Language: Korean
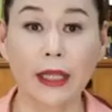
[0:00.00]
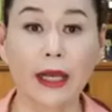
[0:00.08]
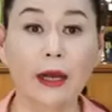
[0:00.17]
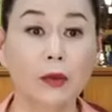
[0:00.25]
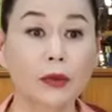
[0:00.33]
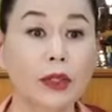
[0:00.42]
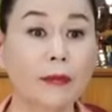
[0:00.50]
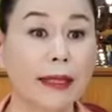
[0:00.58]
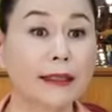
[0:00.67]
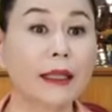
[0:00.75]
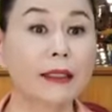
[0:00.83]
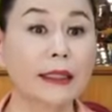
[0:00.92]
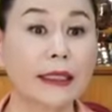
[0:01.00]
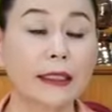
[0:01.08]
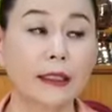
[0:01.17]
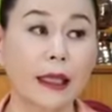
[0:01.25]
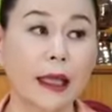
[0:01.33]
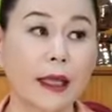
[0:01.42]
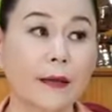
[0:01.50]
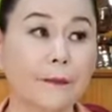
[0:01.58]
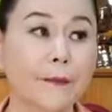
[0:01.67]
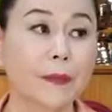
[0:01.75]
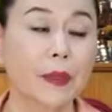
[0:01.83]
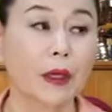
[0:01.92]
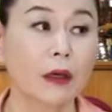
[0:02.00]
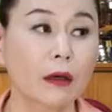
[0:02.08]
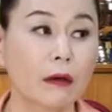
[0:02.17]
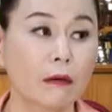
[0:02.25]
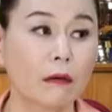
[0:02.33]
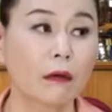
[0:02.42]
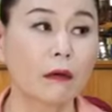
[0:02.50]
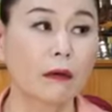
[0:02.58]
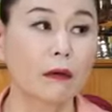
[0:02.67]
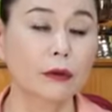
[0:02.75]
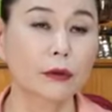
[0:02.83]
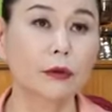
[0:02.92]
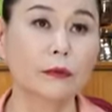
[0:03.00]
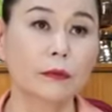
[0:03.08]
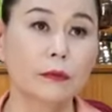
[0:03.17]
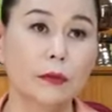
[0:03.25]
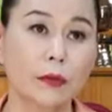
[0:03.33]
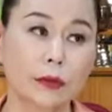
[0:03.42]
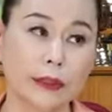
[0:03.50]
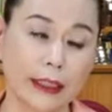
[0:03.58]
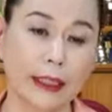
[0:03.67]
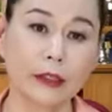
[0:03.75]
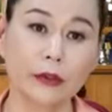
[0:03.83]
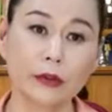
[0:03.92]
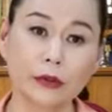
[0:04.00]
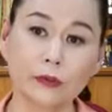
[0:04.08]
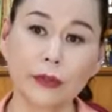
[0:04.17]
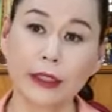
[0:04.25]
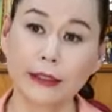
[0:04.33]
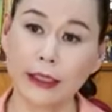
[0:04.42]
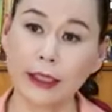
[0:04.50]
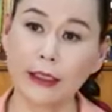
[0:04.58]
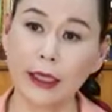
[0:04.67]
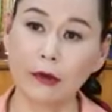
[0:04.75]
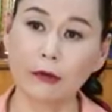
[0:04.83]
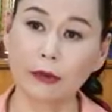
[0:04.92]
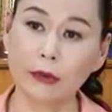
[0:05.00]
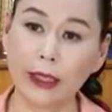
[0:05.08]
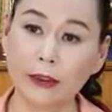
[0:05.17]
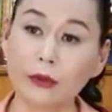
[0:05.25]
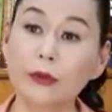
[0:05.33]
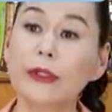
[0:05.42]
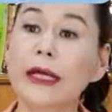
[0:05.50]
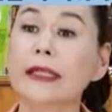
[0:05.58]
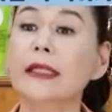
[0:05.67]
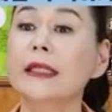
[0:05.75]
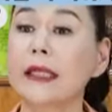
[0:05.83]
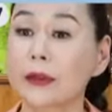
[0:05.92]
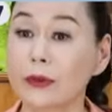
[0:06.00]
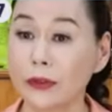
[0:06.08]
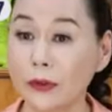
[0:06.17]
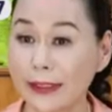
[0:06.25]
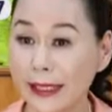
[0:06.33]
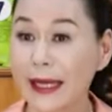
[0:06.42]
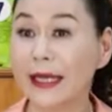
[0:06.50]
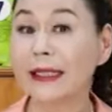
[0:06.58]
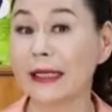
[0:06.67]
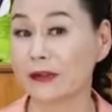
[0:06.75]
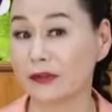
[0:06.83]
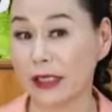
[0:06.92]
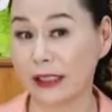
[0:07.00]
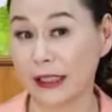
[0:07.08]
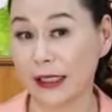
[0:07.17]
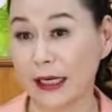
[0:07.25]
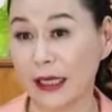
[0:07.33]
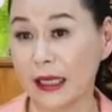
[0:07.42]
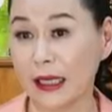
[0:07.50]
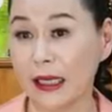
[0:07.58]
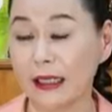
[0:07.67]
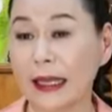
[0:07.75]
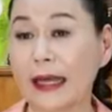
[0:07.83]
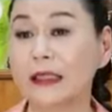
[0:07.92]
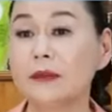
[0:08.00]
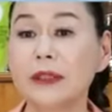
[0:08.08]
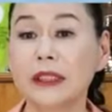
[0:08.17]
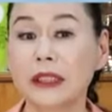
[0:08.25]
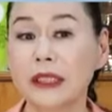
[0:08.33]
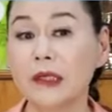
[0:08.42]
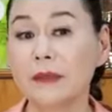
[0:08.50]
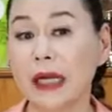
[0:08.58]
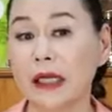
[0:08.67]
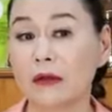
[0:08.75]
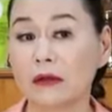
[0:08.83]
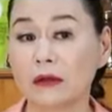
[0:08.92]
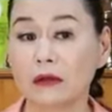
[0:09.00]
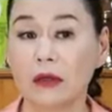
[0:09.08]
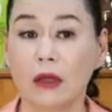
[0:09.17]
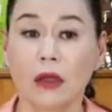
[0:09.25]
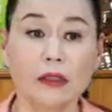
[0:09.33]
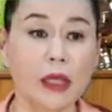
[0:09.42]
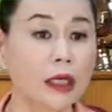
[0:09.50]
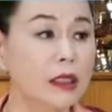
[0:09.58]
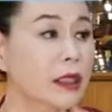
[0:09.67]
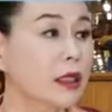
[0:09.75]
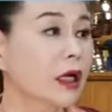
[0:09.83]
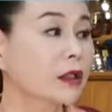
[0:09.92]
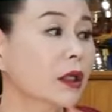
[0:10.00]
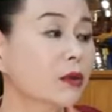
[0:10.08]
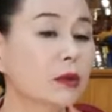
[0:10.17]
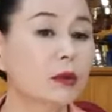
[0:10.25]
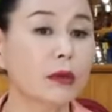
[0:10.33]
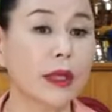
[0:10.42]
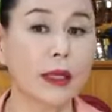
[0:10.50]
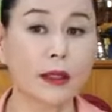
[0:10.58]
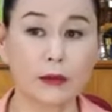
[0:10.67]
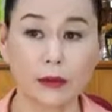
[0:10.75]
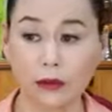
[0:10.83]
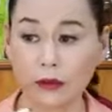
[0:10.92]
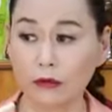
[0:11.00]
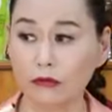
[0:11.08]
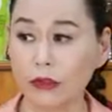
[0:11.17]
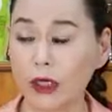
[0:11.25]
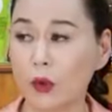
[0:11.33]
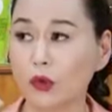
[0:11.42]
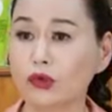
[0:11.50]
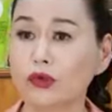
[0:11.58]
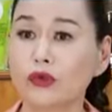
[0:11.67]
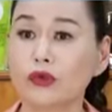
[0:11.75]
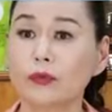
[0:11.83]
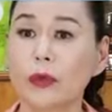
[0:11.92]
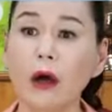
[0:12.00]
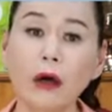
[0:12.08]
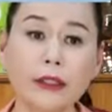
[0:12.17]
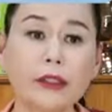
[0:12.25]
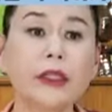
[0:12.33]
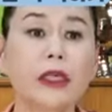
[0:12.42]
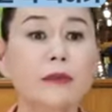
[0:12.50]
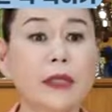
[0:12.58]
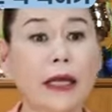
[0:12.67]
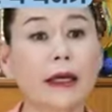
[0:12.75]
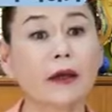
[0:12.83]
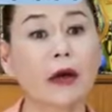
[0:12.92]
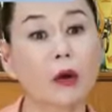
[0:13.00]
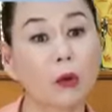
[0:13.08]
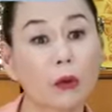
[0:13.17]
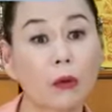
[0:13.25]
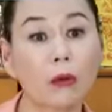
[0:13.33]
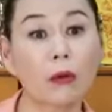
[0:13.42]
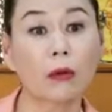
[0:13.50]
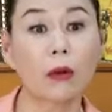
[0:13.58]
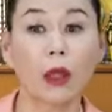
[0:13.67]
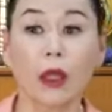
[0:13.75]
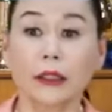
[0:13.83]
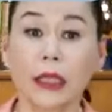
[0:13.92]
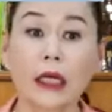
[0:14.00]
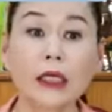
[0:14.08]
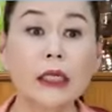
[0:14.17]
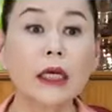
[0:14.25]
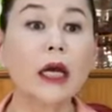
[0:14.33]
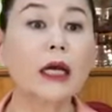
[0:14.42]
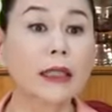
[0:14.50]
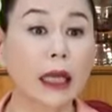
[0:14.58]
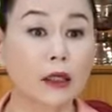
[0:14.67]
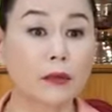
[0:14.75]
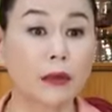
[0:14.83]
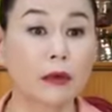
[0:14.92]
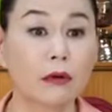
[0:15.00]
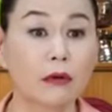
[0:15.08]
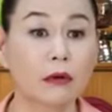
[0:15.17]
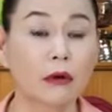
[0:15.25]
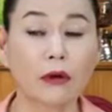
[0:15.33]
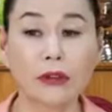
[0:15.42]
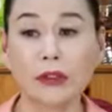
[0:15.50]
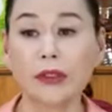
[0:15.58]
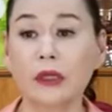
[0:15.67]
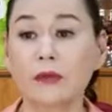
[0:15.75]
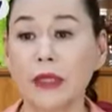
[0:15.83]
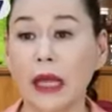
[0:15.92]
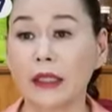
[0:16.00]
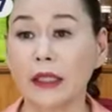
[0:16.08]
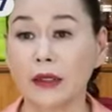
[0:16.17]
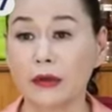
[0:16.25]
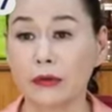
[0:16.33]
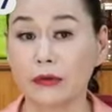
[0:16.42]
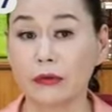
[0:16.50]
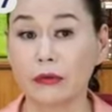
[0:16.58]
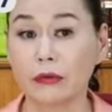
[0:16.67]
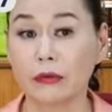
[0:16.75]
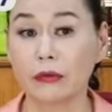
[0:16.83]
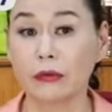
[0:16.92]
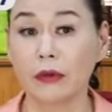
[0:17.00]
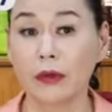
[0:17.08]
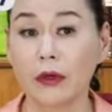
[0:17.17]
내가 모든 게 맞다는 아닌데 어 좀 뭐 잘하는 건 좀 아 잘한다 하고 또 안 좋은 건 아니더라도 서로 생각이 다를 수가 있잖아. 다름이지 틀림은 아니거든. 자기 생각대로의 우리가 공수를 주면 어 이 선생님 잘해요 하고 자기 생각과 다르면 어 이 선생님은 아니에요 이러고